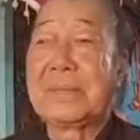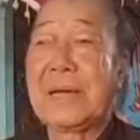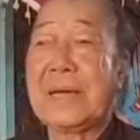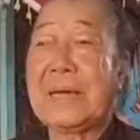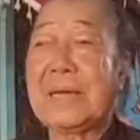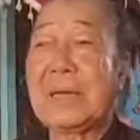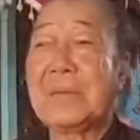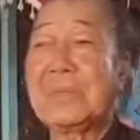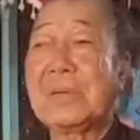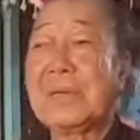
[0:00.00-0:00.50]

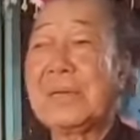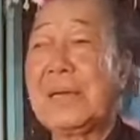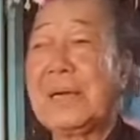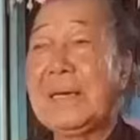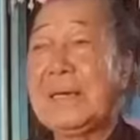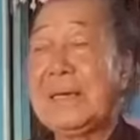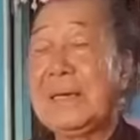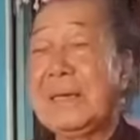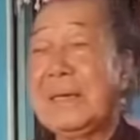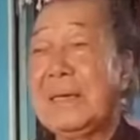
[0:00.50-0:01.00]
thanh lọc tới
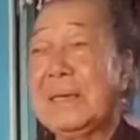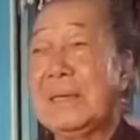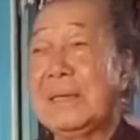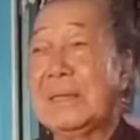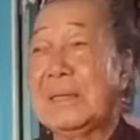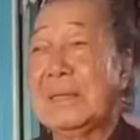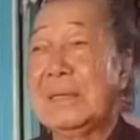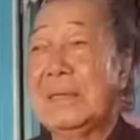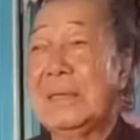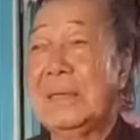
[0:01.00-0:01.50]
đây
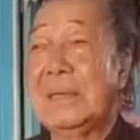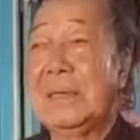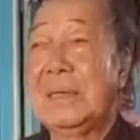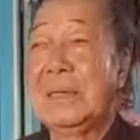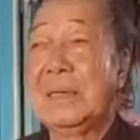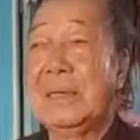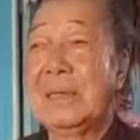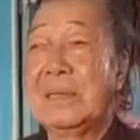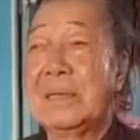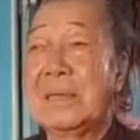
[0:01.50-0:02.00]
đó
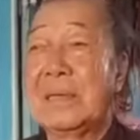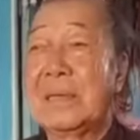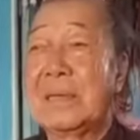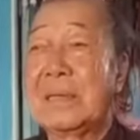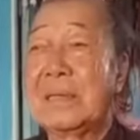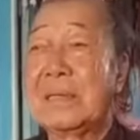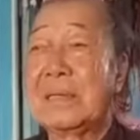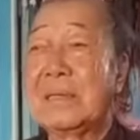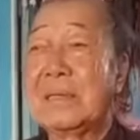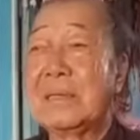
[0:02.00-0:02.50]
thì
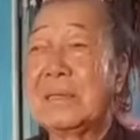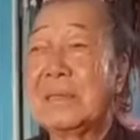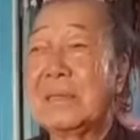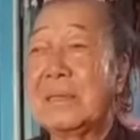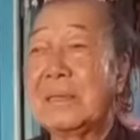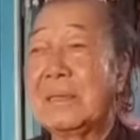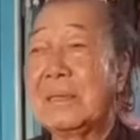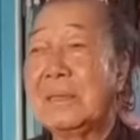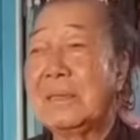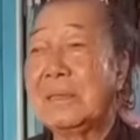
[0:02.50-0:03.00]
từ tư
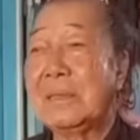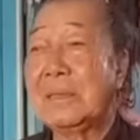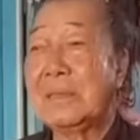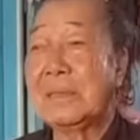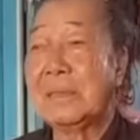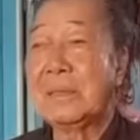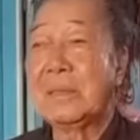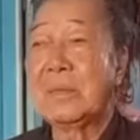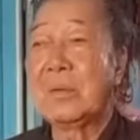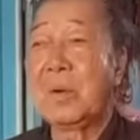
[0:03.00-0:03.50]
tưởng
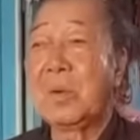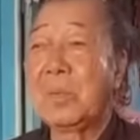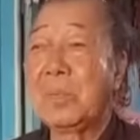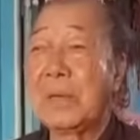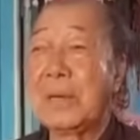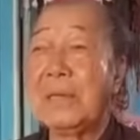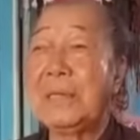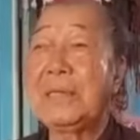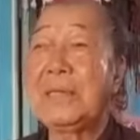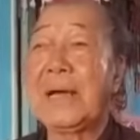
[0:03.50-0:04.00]

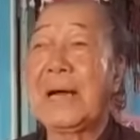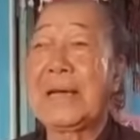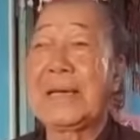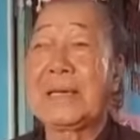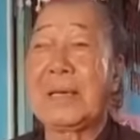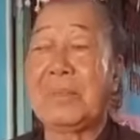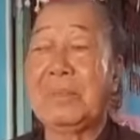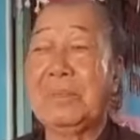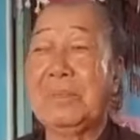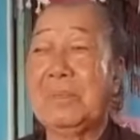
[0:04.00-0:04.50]
ngôn ngữ và
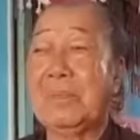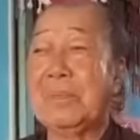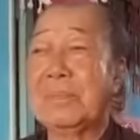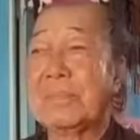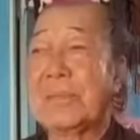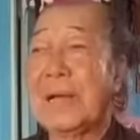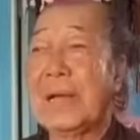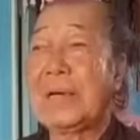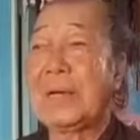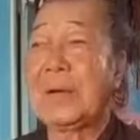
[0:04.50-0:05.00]
hành động
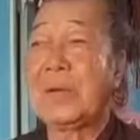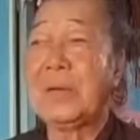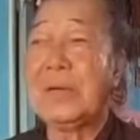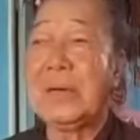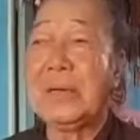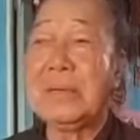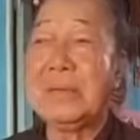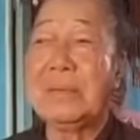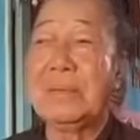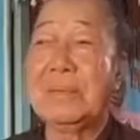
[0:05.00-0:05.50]
thay đổi
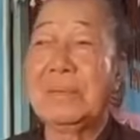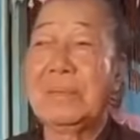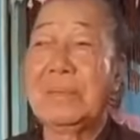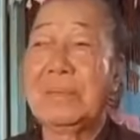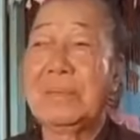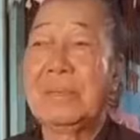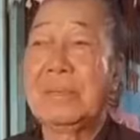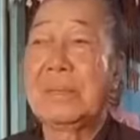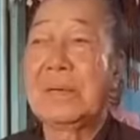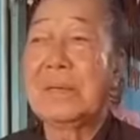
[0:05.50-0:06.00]
hết
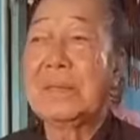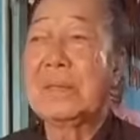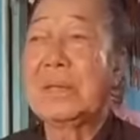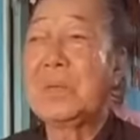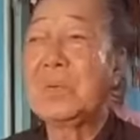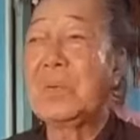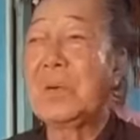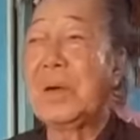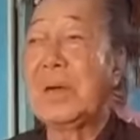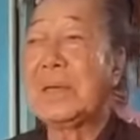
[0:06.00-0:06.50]
để
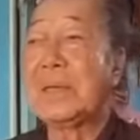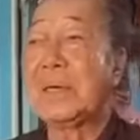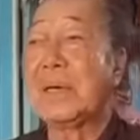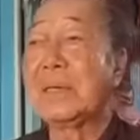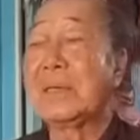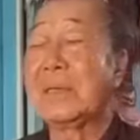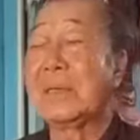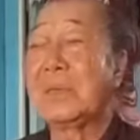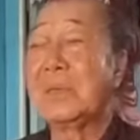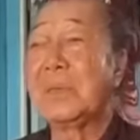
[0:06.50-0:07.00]
chuyển qua cái
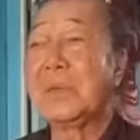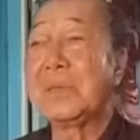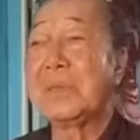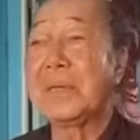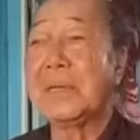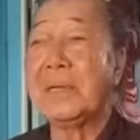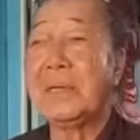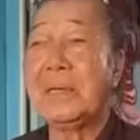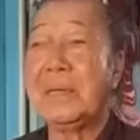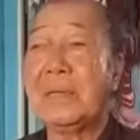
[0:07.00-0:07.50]
thời thượng quân
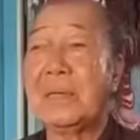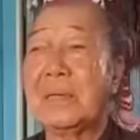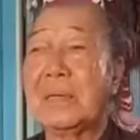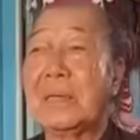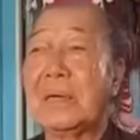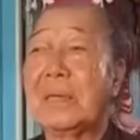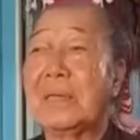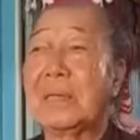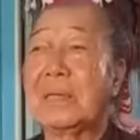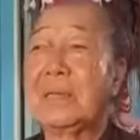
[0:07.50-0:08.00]
thánh đức là
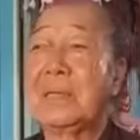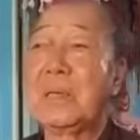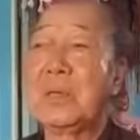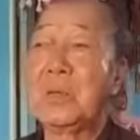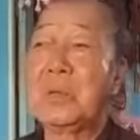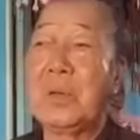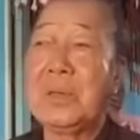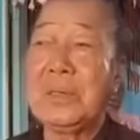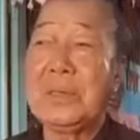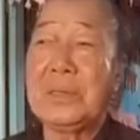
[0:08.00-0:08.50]
cái thời kỳ
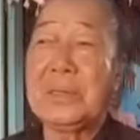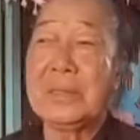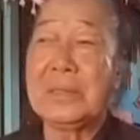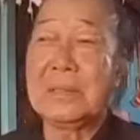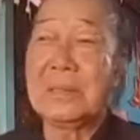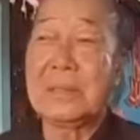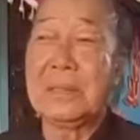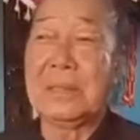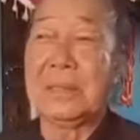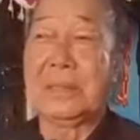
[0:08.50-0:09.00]
nghiêu thướng khi
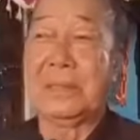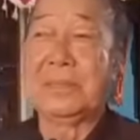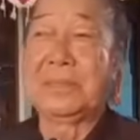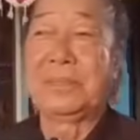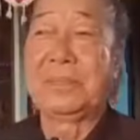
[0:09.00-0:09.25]
xưa